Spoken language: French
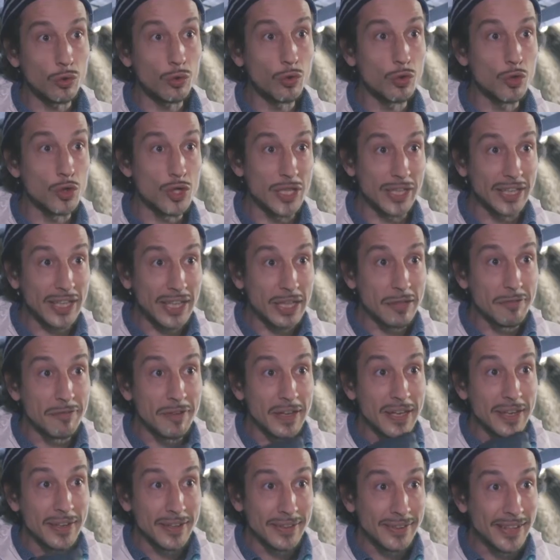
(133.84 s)
que
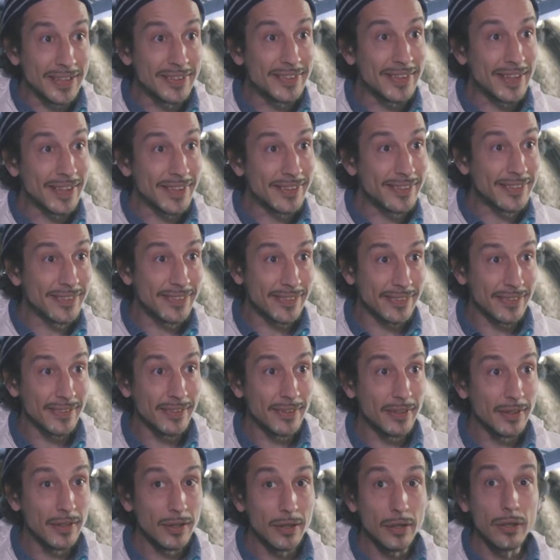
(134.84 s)
j'écrivais des textes
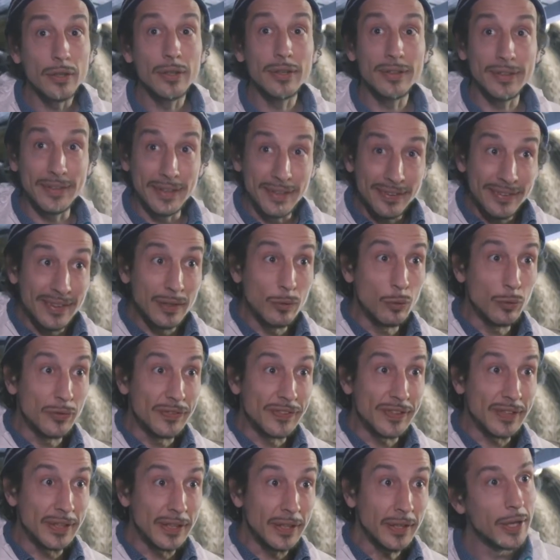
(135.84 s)
des
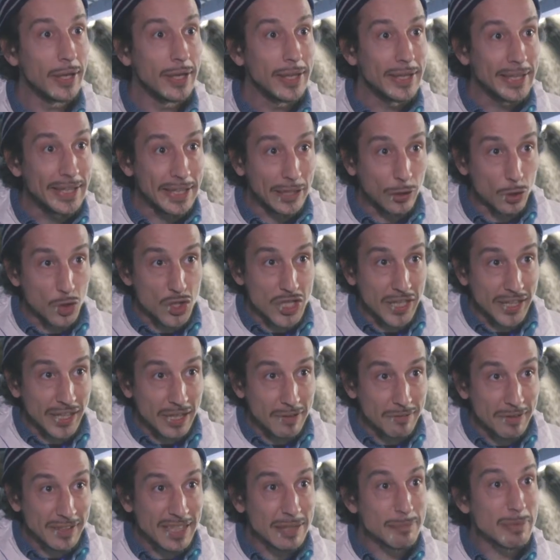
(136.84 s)
égoutiers et que
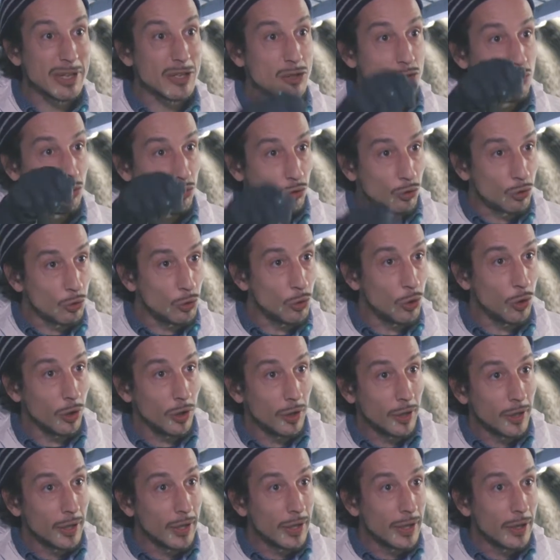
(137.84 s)
j'écrivais des majuscules
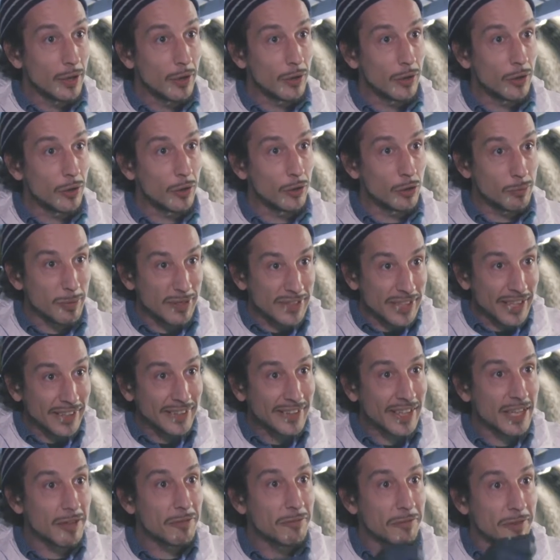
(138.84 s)
euh, de manière
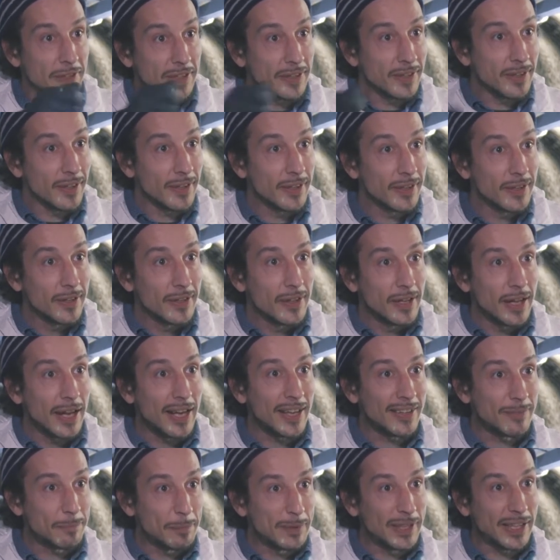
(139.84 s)
très fine,
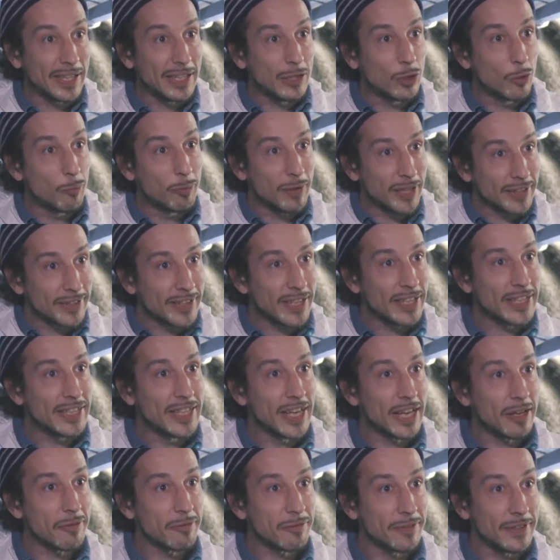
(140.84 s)
inspirée de plein de
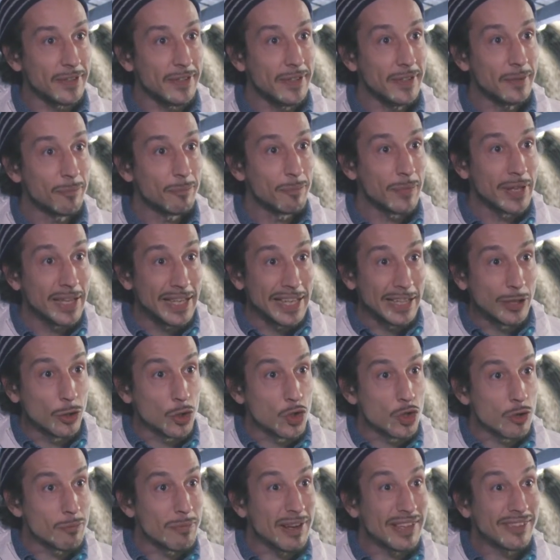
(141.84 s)
calligraphies et que
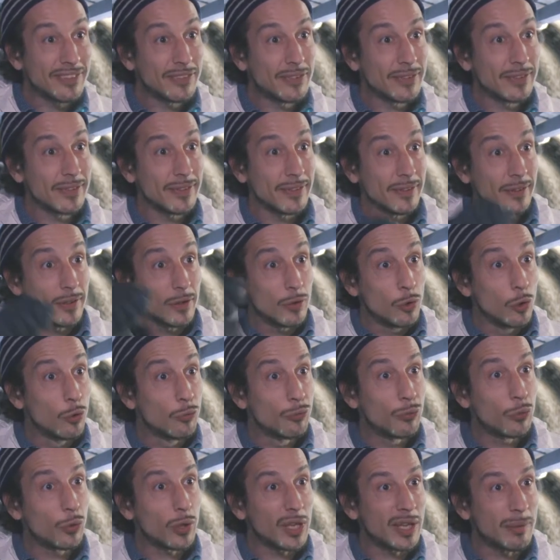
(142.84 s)
je masque au
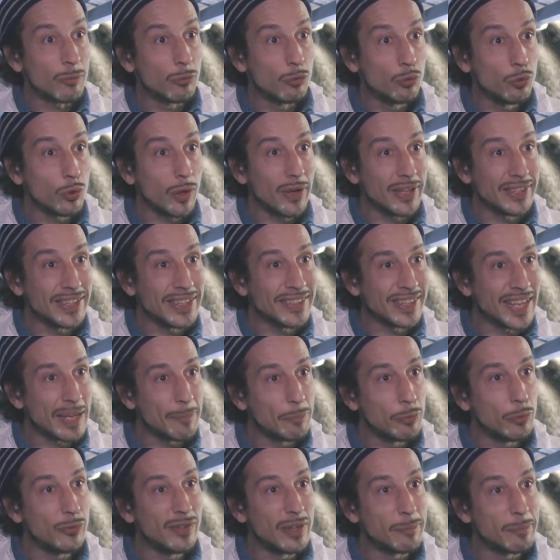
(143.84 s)
fur et à mesure avec des traits
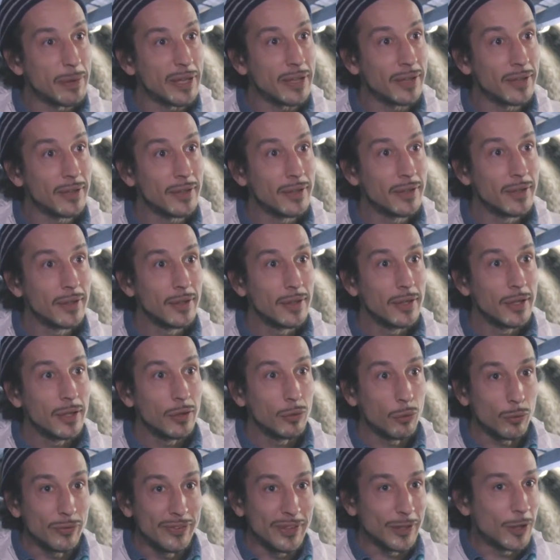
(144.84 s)
plus épais.
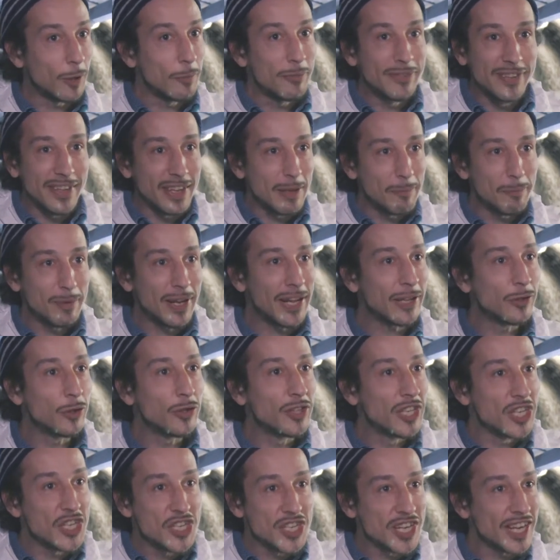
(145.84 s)
Donc c'est comme s'il y avait plein de
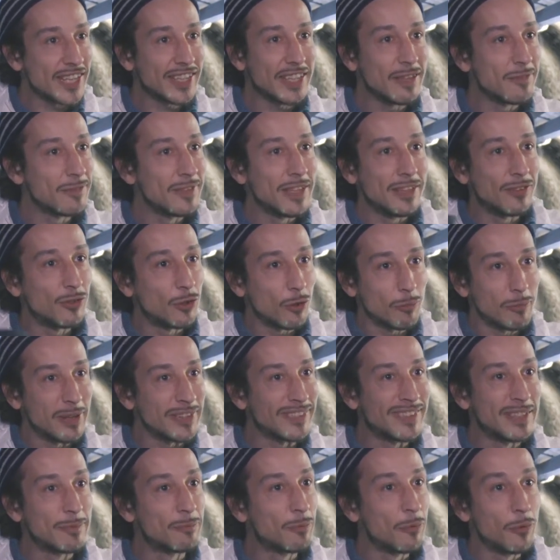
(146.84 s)
déchets qui venaient sur ma
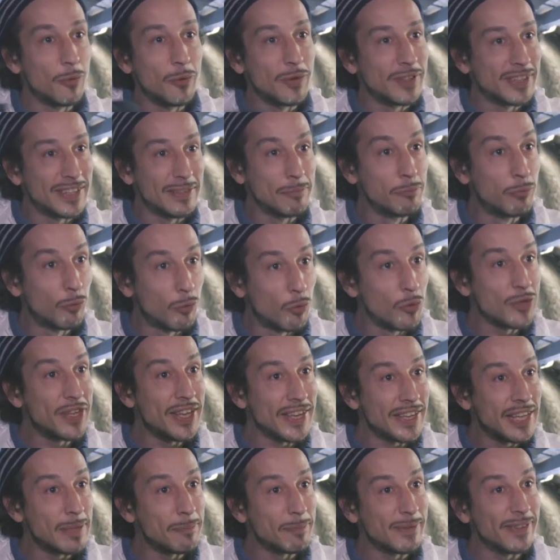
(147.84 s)
typo et qui
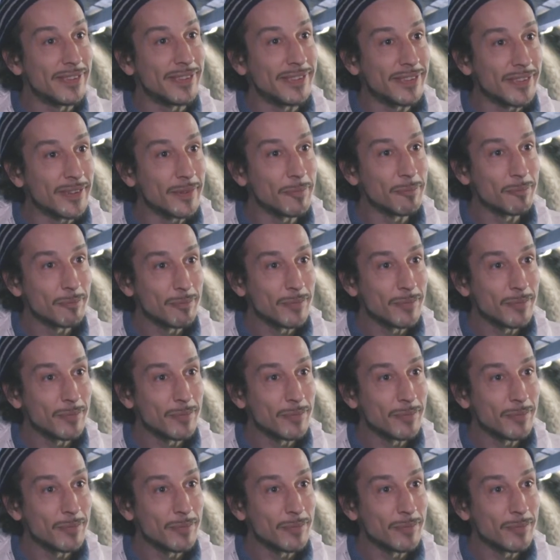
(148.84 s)
brouillaient les pistes.